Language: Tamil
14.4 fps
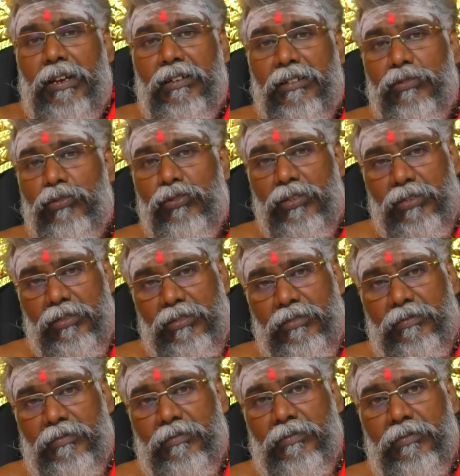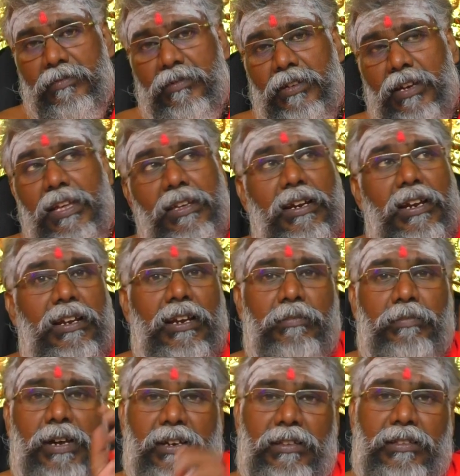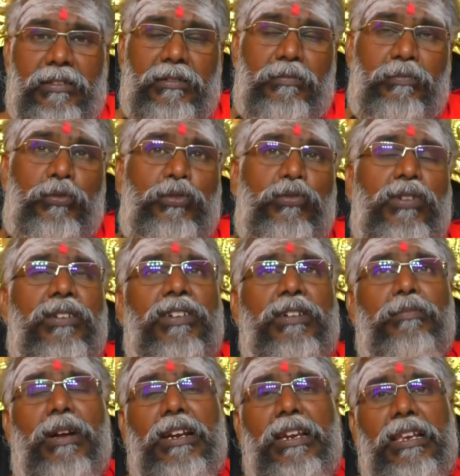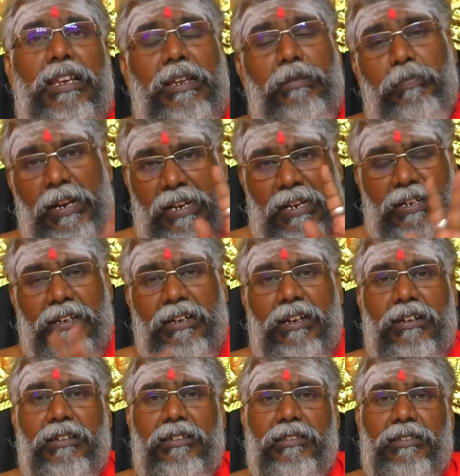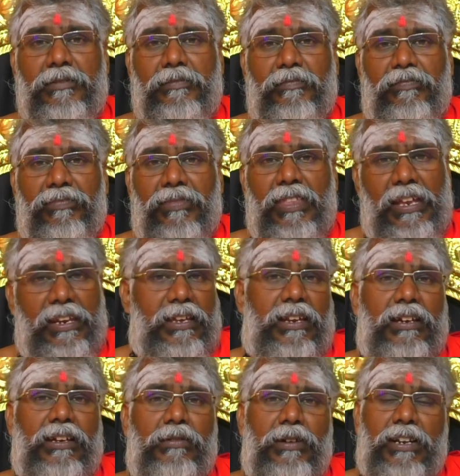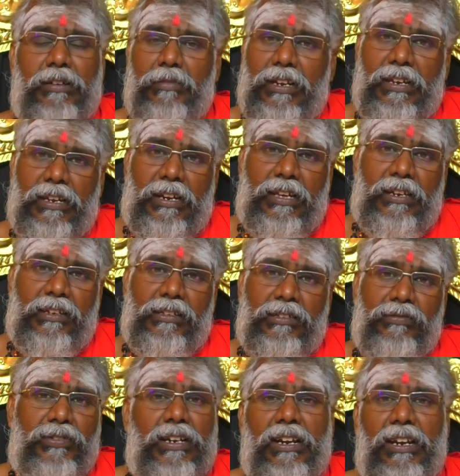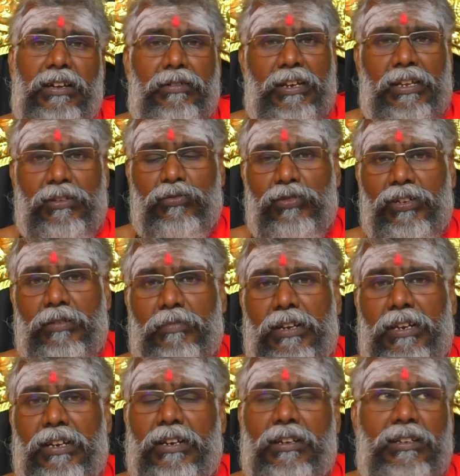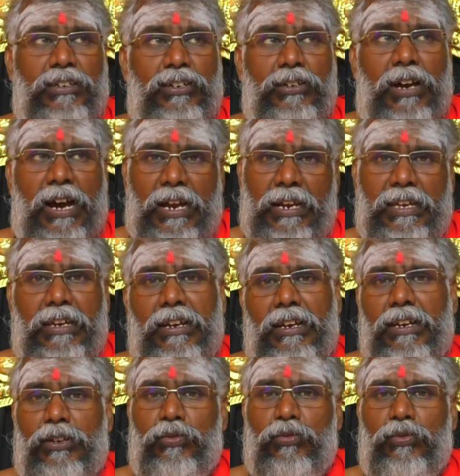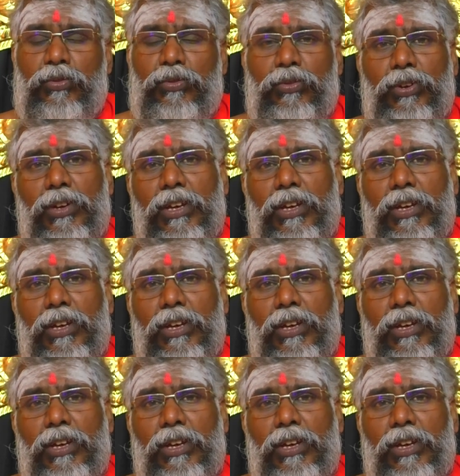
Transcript: பலன்னு ஒன்று இருக்குது அதை கண்ணால் பார்க்கறது பொதுவாகவே பல்லியில் பல ரகங்கள் இருக்குது நிறைய ரகமான பள்ளிகள்லாம் இருக்குது வீட்டில் வளரக்கூடிய பள்ளிகள் இருக்குது ஆலயங்களில் இருக்கும்